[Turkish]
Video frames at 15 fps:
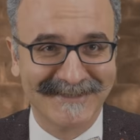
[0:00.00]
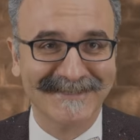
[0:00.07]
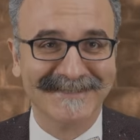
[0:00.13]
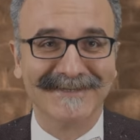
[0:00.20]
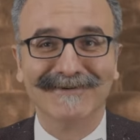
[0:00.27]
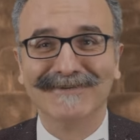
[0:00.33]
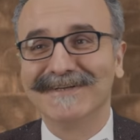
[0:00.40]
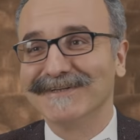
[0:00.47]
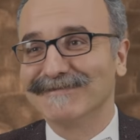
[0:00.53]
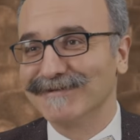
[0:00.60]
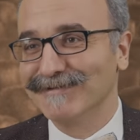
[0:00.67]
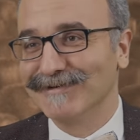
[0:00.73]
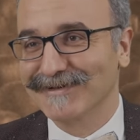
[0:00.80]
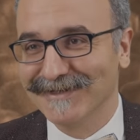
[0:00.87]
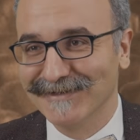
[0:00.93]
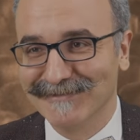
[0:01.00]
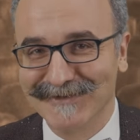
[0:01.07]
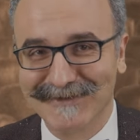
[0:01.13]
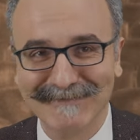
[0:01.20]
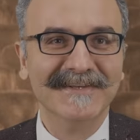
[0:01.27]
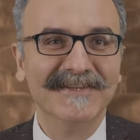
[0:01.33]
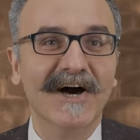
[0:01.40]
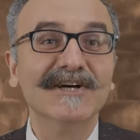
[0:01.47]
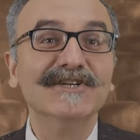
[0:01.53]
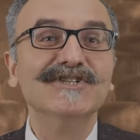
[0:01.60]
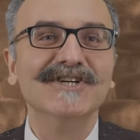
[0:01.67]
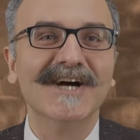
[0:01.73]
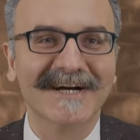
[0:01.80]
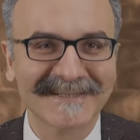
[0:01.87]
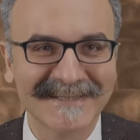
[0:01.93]
Çin'de. Onları hiç okuyamıyorum.
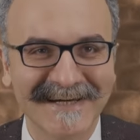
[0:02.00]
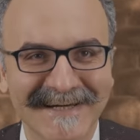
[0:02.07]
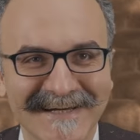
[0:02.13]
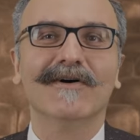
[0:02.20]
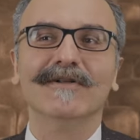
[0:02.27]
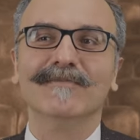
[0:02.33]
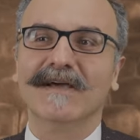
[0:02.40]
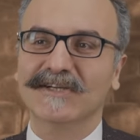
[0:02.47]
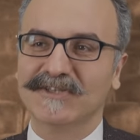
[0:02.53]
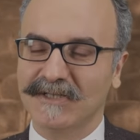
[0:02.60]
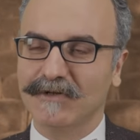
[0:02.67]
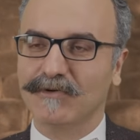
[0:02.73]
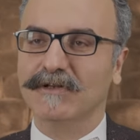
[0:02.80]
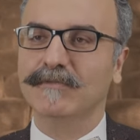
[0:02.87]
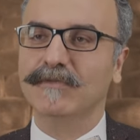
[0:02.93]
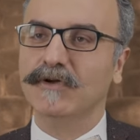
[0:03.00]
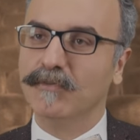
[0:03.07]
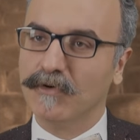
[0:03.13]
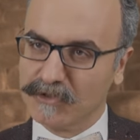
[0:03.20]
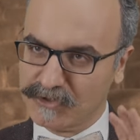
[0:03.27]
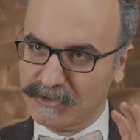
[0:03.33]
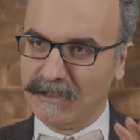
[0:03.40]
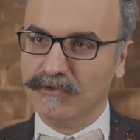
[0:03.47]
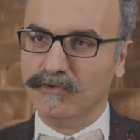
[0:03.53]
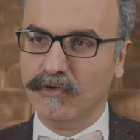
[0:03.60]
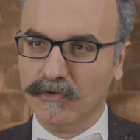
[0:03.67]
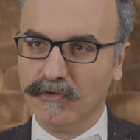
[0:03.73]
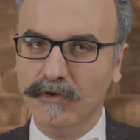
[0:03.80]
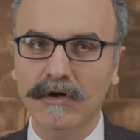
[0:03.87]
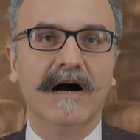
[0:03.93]
Nanjang'da olmayan şeyler olabiliyor. Bu açıdan
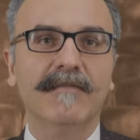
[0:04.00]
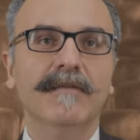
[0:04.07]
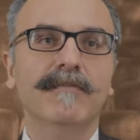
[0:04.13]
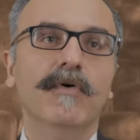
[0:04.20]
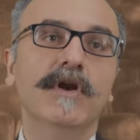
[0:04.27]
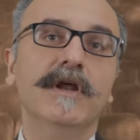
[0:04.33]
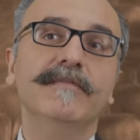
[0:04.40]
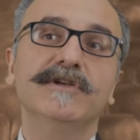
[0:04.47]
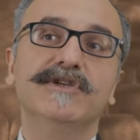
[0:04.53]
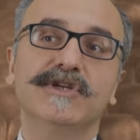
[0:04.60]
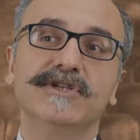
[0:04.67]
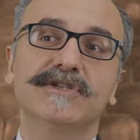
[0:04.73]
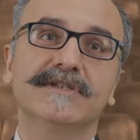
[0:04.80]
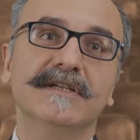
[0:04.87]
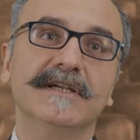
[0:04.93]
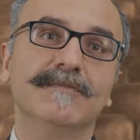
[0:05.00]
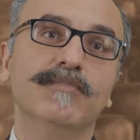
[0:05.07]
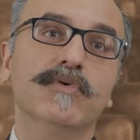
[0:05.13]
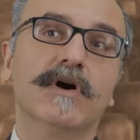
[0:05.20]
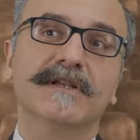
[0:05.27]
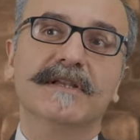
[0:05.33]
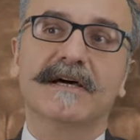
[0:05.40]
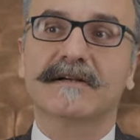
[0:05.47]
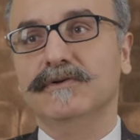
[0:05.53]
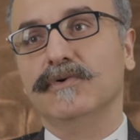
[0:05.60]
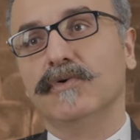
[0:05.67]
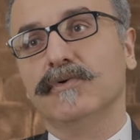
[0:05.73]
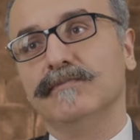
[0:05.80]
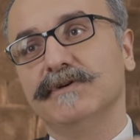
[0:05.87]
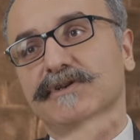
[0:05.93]
doğru ama böyle bir çeşitlilik bu kadar
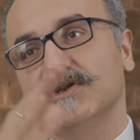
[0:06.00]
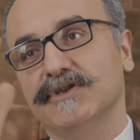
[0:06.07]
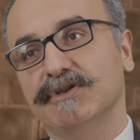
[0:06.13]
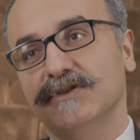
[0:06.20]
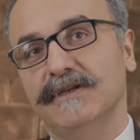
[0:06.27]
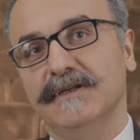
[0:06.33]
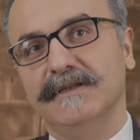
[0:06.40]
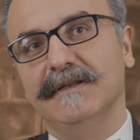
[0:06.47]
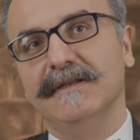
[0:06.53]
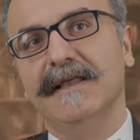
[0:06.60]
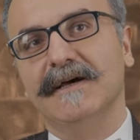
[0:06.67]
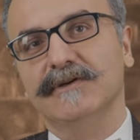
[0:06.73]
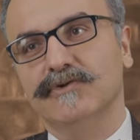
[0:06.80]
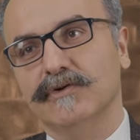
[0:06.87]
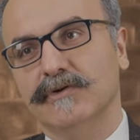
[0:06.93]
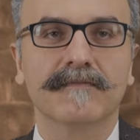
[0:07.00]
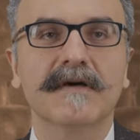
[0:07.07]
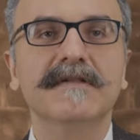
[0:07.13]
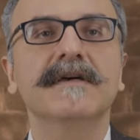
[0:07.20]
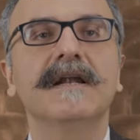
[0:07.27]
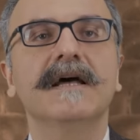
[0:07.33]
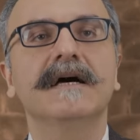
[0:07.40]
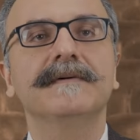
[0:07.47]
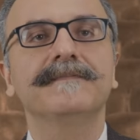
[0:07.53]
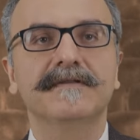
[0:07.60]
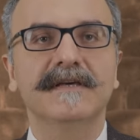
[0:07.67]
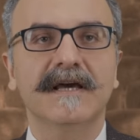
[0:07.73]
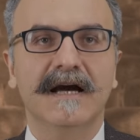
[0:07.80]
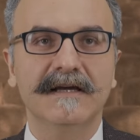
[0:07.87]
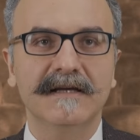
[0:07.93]
yoğun bir çeşitlilik değil daha çok. Mesela
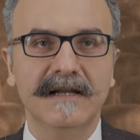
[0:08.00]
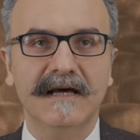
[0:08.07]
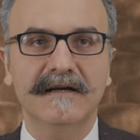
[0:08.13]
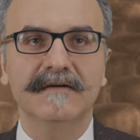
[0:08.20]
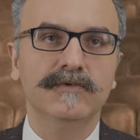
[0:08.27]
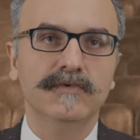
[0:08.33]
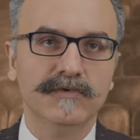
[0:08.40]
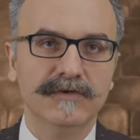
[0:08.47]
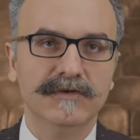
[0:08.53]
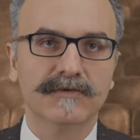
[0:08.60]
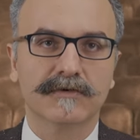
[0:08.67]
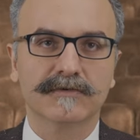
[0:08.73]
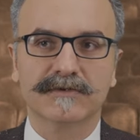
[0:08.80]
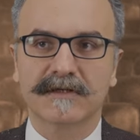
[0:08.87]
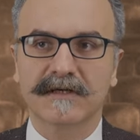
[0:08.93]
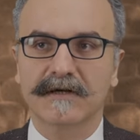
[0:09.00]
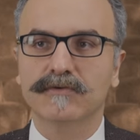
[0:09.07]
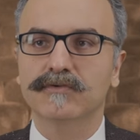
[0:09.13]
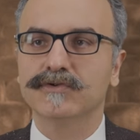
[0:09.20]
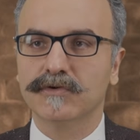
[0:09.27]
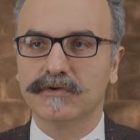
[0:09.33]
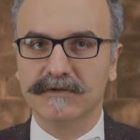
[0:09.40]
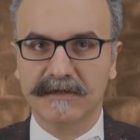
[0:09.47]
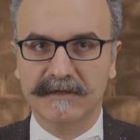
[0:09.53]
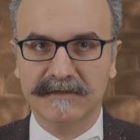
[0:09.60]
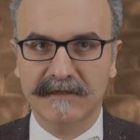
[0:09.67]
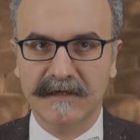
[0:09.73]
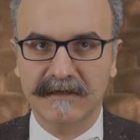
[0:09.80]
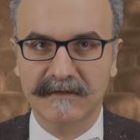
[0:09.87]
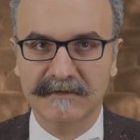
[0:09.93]
siyahiler Union ordusuna yani Kuzey
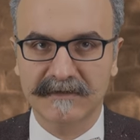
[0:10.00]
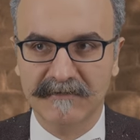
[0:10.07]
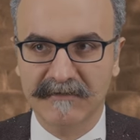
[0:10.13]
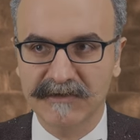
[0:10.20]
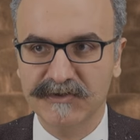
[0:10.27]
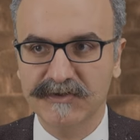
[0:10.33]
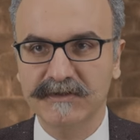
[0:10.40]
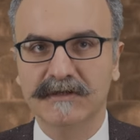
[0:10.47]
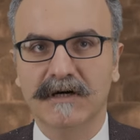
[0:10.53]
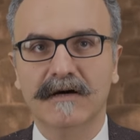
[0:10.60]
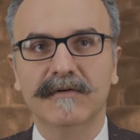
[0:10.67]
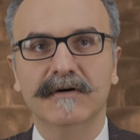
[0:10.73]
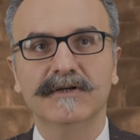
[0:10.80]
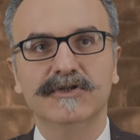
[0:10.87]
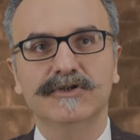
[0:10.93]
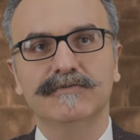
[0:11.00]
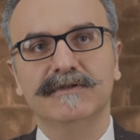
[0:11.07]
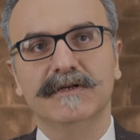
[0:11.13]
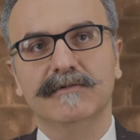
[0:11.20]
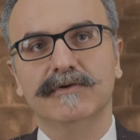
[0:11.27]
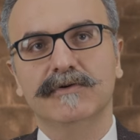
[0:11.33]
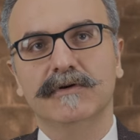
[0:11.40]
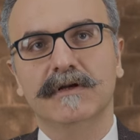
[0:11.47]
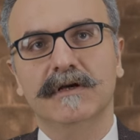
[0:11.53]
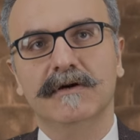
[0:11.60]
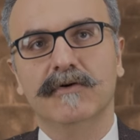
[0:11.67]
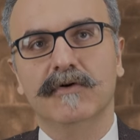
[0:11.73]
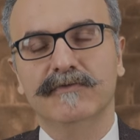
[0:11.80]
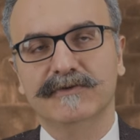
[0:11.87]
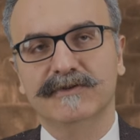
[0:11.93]
ordularında savaştı ama hiçbir zaman öyle
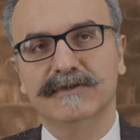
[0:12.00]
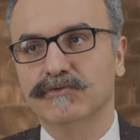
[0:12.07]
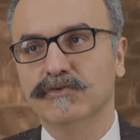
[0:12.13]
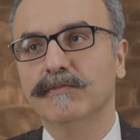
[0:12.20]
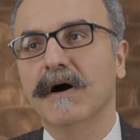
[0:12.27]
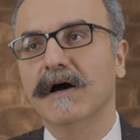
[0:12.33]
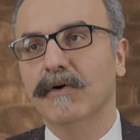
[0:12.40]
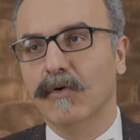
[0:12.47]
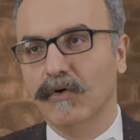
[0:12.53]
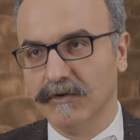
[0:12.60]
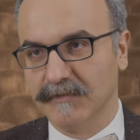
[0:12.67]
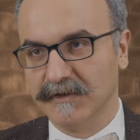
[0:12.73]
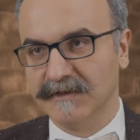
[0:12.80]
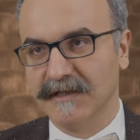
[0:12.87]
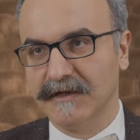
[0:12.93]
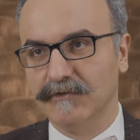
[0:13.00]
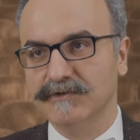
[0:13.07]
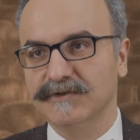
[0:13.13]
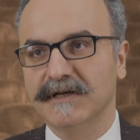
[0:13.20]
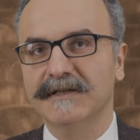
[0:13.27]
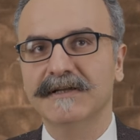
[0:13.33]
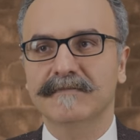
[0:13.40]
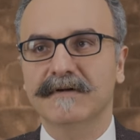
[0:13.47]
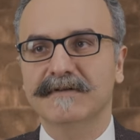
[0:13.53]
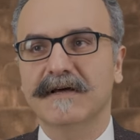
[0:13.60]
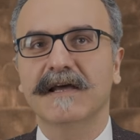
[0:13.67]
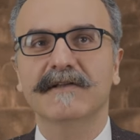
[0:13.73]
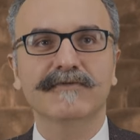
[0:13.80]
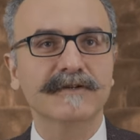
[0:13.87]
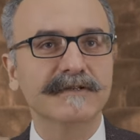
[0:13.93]
officer, subay olmadılar. O yüzden
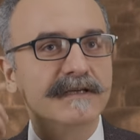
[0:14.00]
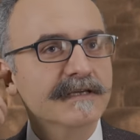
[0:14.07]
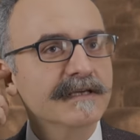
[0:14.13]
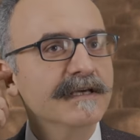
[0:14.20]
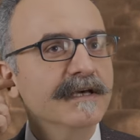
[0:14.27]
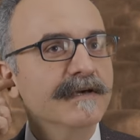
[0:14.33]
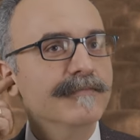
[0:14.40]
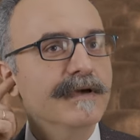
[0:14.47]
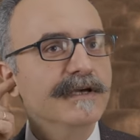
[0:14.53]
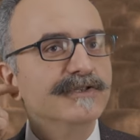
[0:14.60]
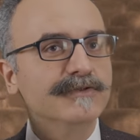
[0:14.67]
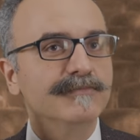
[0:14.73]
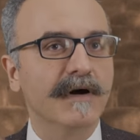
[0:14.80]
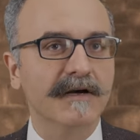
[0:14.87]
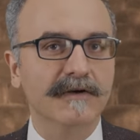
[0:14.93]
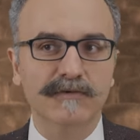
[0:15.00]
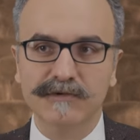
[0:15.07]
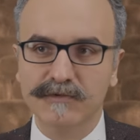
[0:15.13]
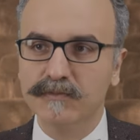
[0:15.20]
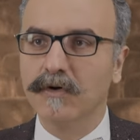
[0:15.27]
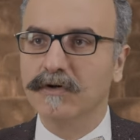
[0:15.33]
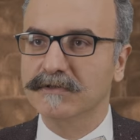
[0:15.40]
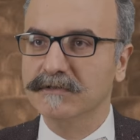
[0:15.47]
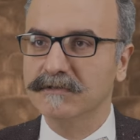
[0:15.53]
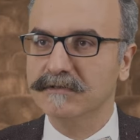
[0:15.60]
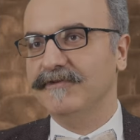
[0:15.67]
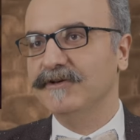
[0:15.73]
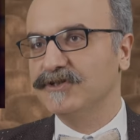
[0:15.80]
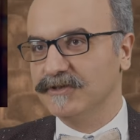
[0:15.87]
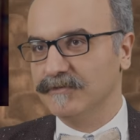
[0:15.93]
mesela Hatefield'deki Major Marcus Warren
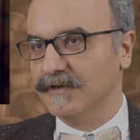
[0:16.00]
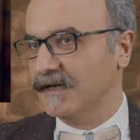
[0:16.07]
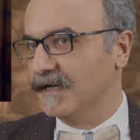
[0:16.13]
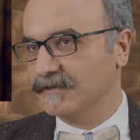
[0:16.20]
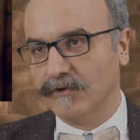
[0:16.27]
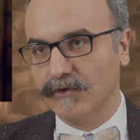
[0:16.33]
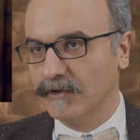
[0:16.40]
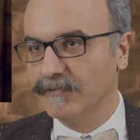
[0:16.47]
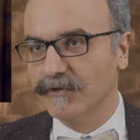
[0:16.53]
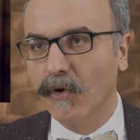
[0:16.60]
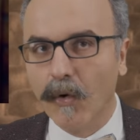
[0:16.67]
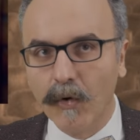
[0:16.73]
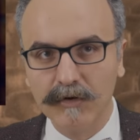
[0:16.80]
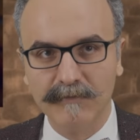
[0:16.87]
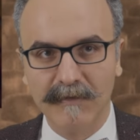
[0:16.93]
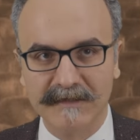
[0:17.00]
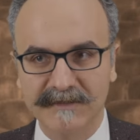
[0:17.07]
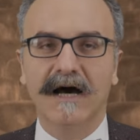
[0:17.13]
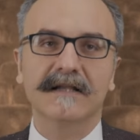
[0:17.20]
fictional bir karakter. Öyle biri olmaz.